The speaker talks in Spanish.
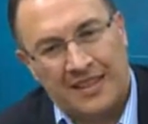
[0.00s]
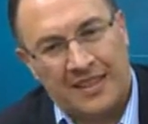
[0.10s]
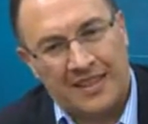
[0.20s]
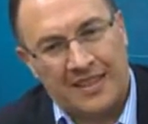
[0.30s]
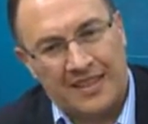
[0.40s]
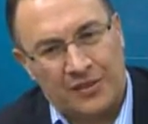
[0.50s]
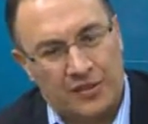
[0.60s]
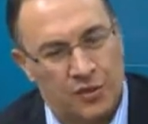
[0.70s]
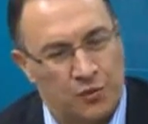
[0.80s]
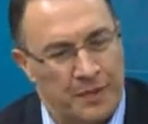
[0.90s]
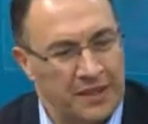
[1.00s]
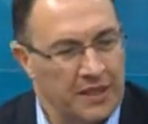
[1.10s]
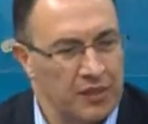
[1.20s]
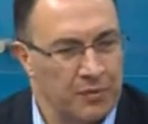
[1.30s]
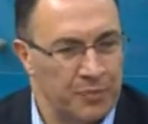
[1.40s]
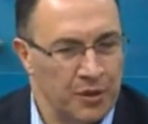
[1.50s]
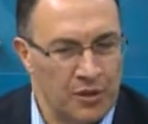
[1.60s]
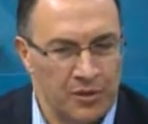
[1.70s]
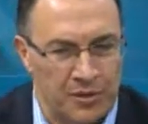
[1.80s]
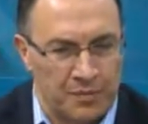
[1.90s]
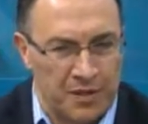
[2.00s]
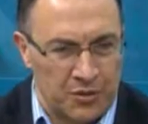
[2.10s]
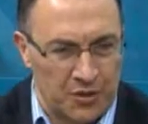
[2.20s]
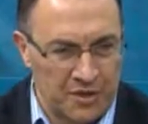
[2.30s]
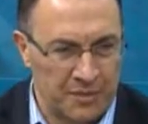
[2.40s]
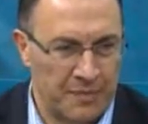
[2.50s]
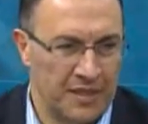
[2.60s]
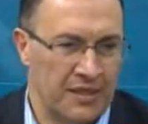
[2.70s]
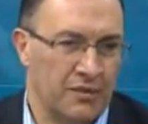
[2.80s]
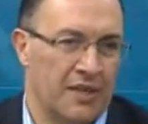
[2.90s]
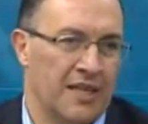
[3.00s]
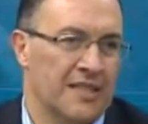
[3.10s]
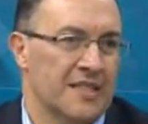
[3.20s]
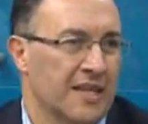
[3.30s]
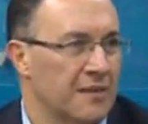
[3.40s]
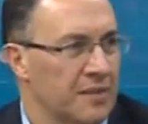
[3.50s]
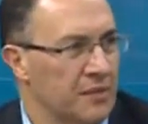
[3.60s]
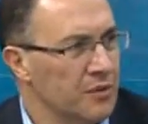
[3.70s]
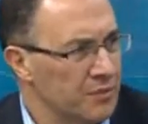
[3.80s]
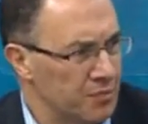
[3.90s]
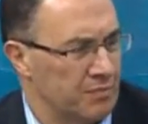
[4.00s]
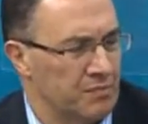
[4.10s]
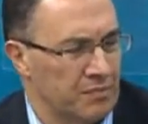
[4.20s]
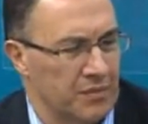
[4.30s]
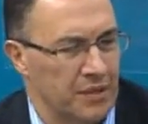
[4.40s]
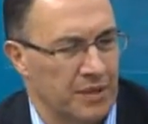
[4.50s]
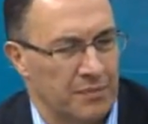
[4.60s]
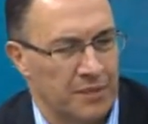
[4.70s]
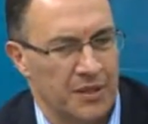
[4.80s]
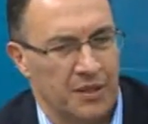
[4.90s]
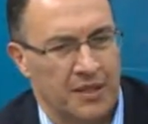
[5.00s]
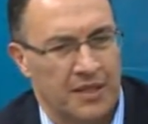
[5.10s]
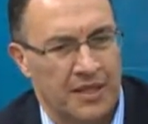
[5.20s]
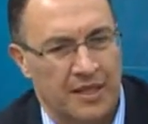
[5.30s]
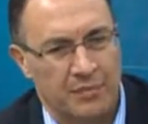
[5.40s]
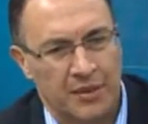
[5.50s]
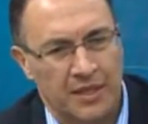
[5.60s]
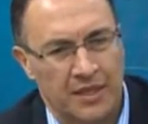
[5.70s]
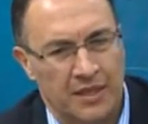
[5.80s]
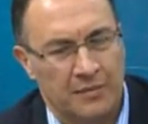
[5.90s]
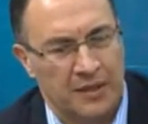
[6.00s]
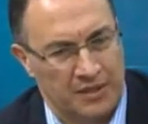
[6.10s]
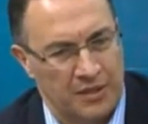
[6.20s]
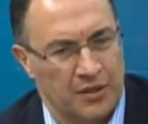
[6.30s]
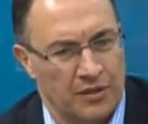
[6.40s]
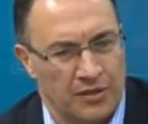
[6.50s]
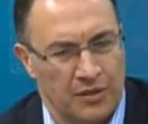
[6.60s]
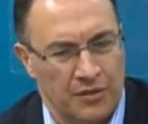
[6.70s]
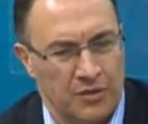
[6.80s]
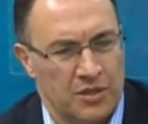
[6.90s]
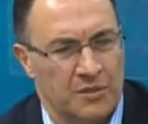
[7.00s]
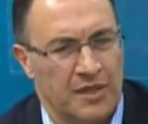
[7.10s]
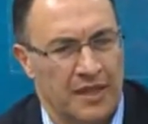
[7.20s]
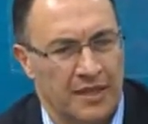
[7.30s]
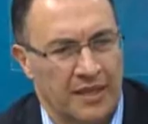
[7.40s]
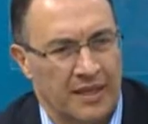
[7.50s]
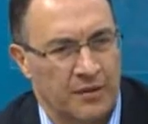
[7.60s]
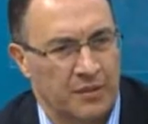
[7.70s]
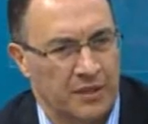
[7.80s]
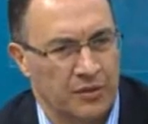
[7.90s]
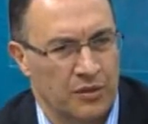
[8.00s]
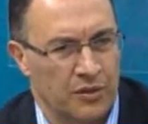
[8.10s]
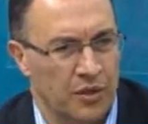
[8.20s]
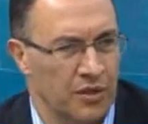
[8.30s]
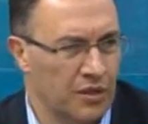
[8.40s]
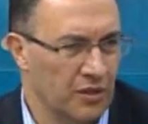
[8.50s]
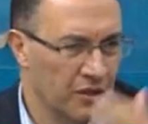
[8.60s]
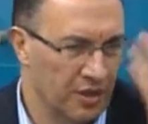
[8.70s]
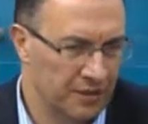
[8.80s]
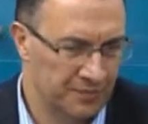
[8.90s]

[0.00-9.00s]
Eh, entonces su partido PRO pasó a ser parte de una alianza Cambiemos, pero liderada por él, el partido, la Unión Cívica Radical, un partido histórico de,